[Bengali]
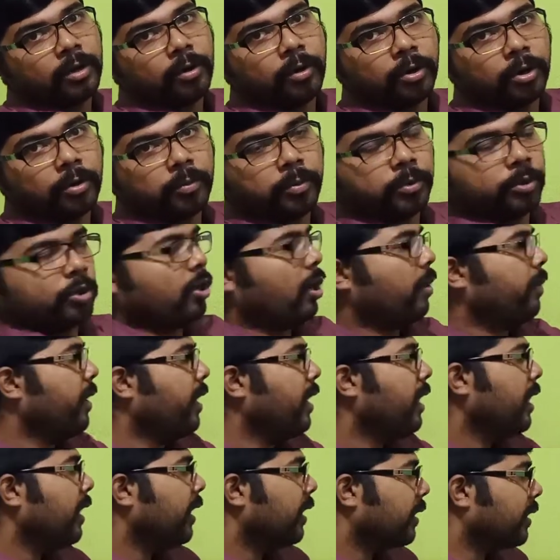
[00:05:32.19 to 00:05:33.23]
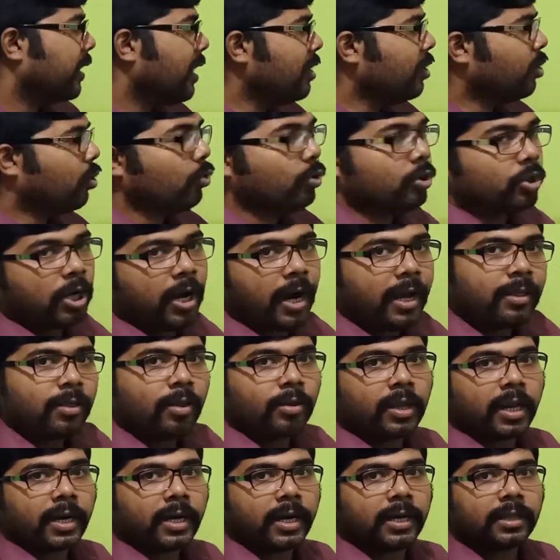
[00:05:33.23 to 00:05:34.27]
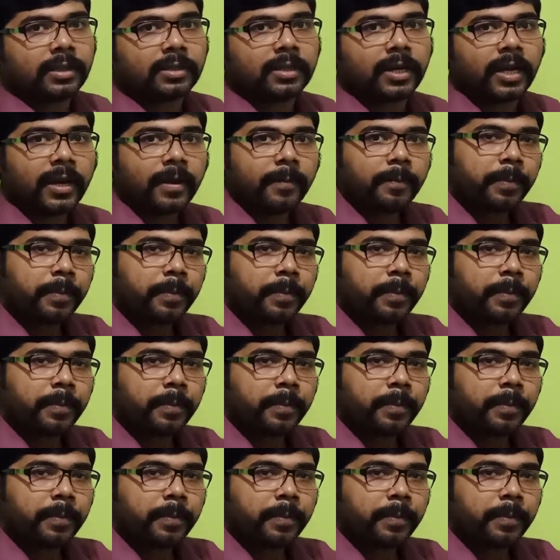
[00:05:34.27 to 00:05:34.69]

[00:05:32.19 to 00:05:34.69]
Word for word: অনুভূত হবে কিন্তু সান্দ্রতার ক্ষেত্রে